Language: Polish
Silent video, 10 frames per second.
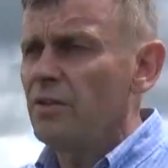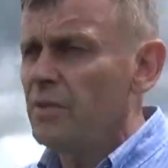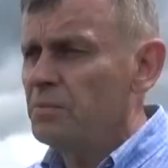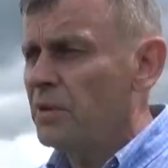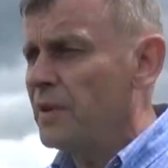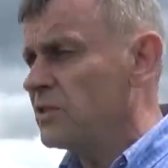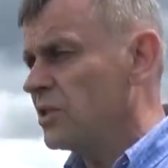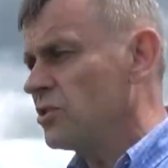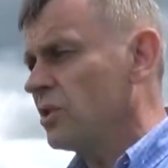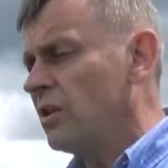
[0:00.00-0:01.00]
wyprowadzi
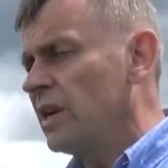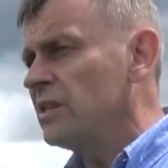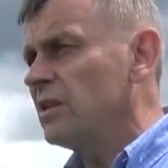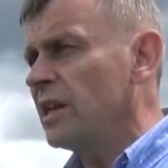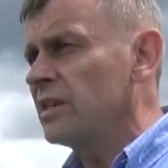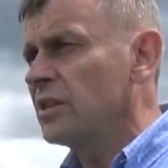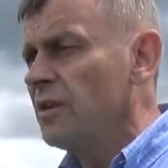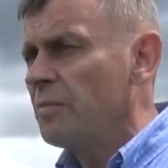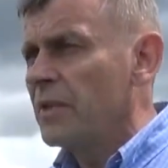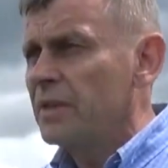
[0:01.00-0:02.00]
jeszcze kolejny lęk,
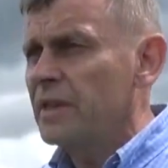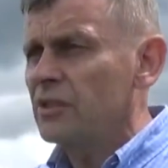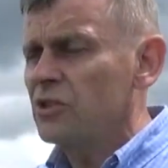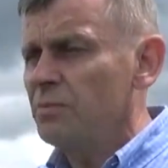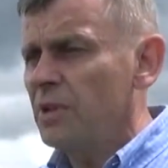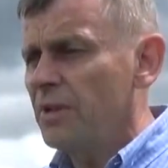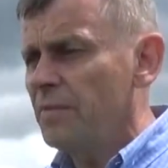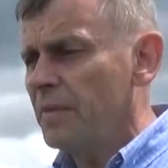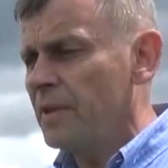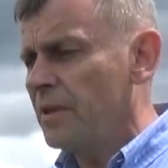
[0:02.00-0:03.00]
tak żeby
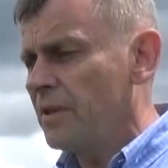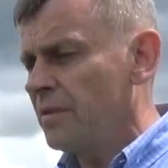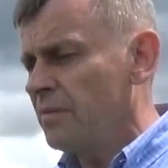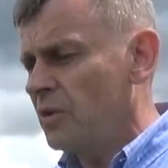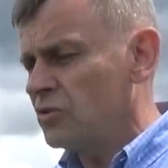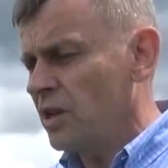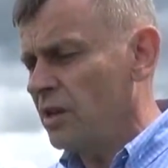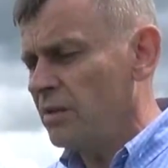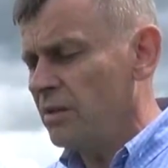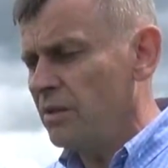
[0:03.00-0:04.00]

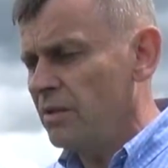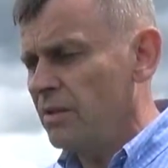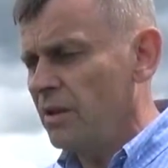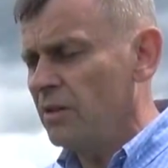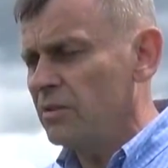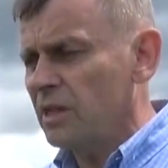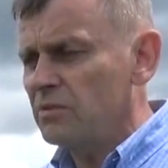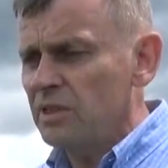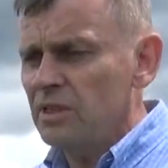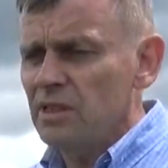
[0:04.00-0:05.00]
można, on
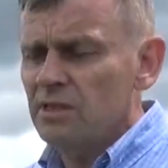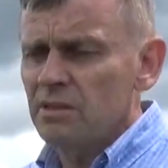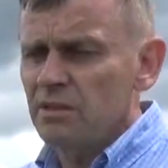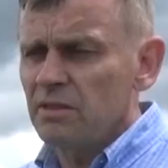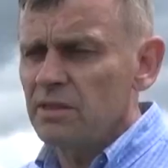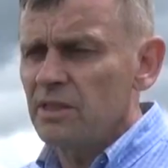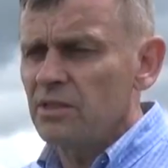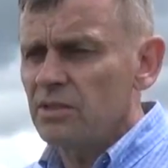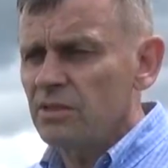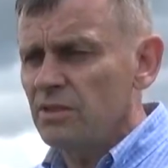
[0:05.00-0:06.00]
jako jedyny z,
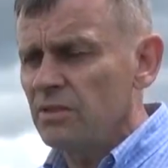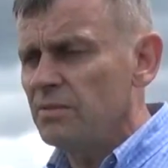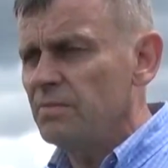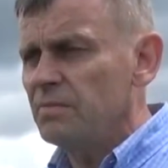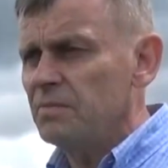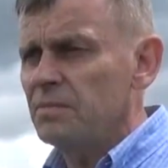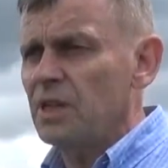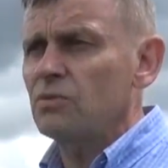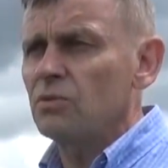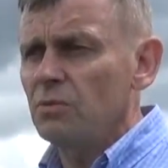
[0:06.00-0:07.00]
tych
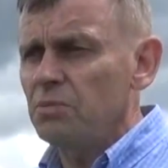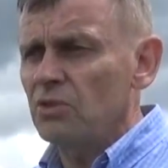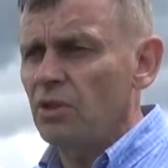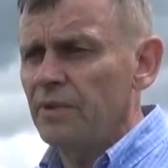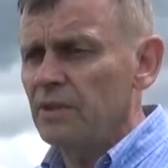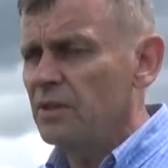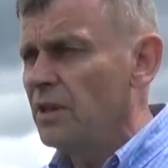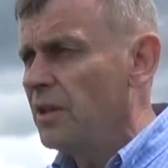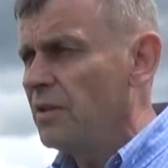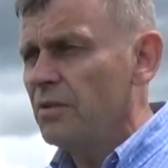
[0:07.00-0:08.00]
ptaków dopłatowych
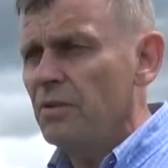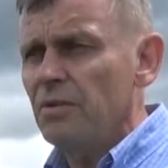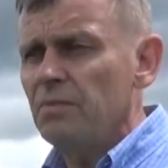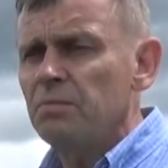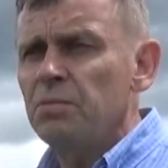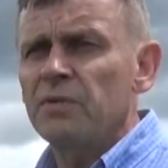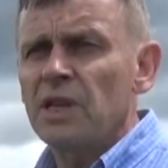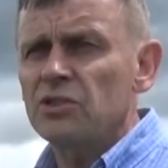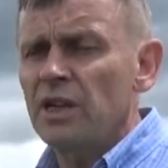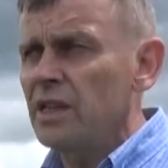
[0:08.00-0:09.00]

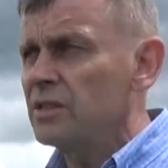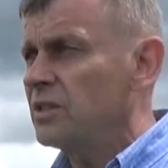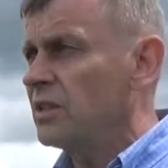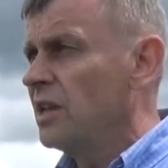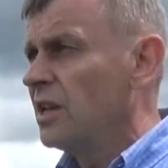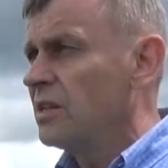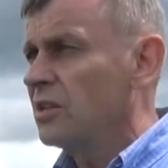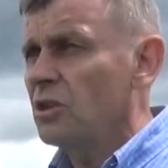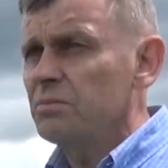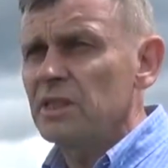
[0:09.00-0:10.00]
powtarza lęgi.
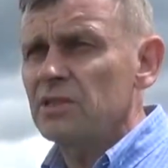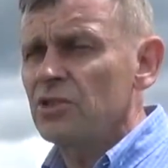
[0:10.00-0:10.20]
Natomiast